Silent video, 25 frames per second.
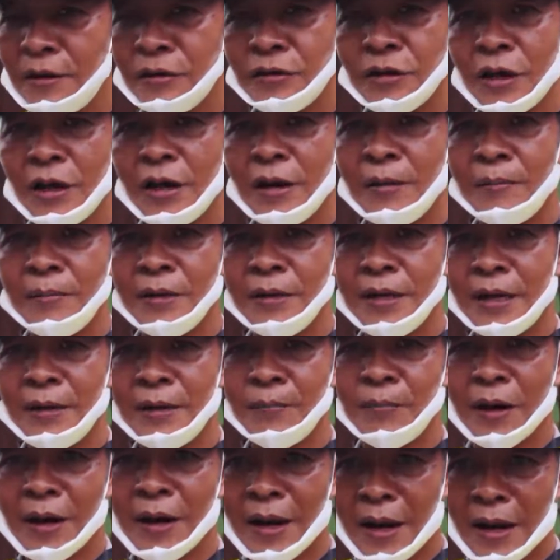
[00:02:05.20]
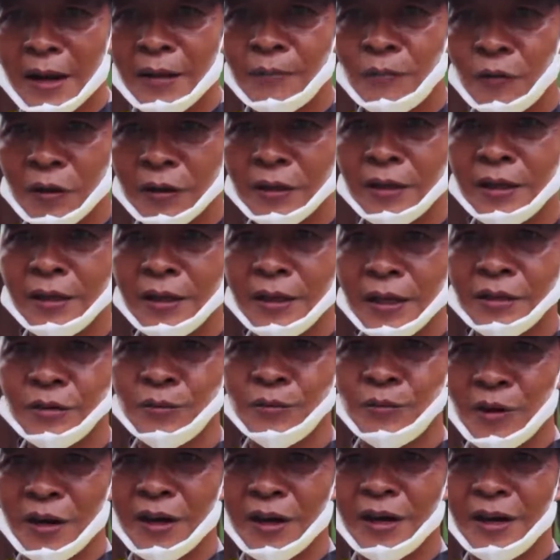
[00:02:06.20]
insya Allah menjadi berkah buat
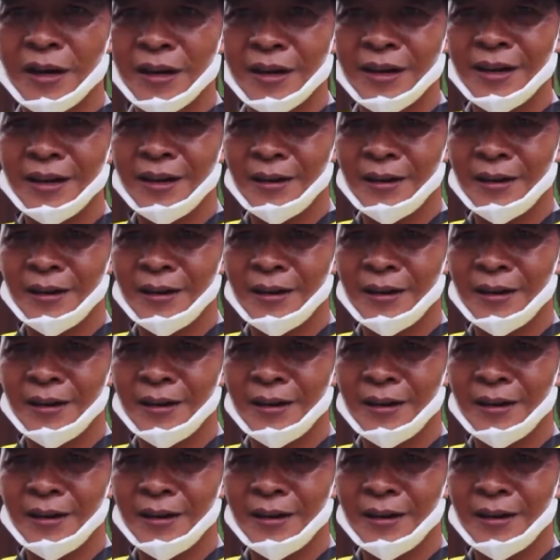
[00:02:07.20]
kita semua.